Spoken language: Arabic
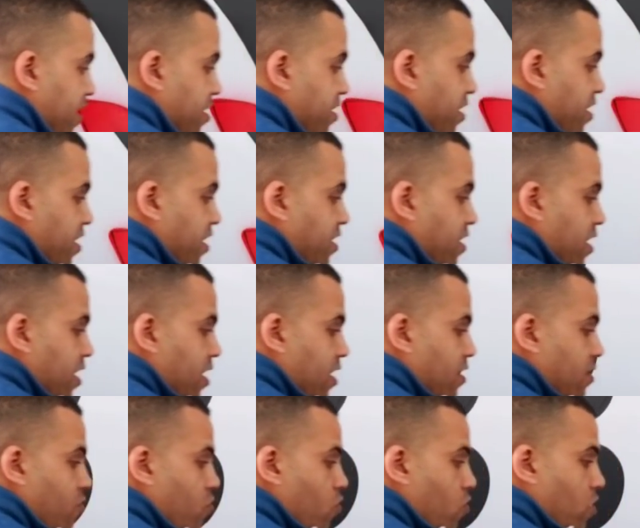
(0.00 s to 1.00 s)
خارجي كده
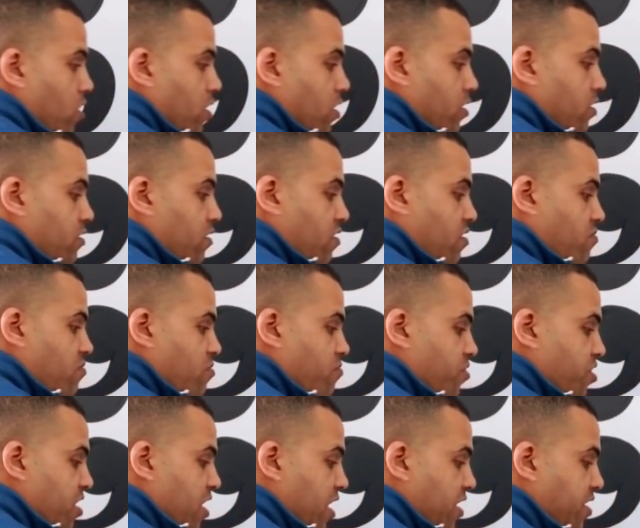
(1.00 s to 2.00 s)
لكل
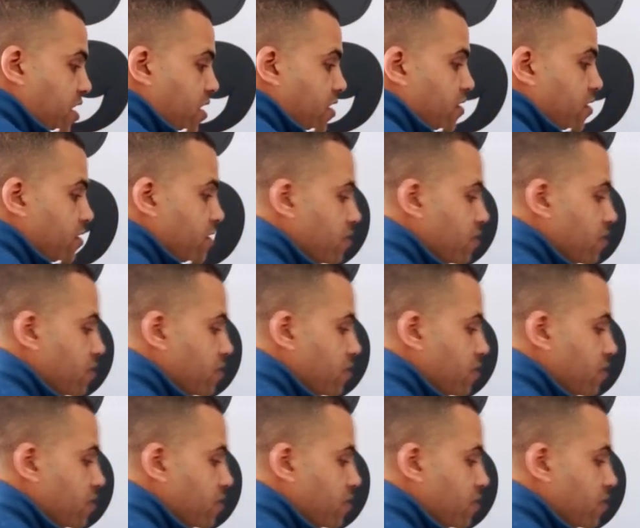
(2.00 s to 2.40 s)
التصميم بتاعنا